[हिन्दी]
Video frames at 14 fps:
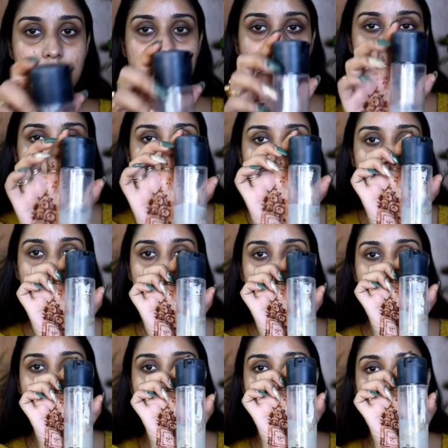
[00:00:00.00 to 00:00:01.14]
ये
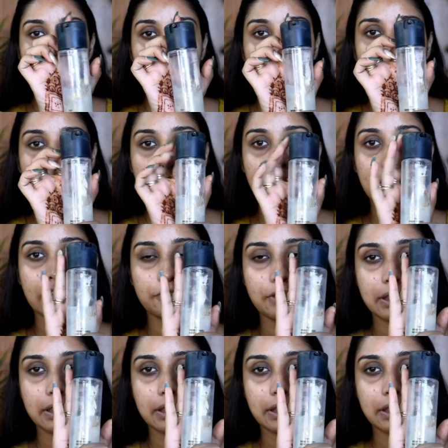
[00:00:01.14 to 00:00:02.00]
मैक का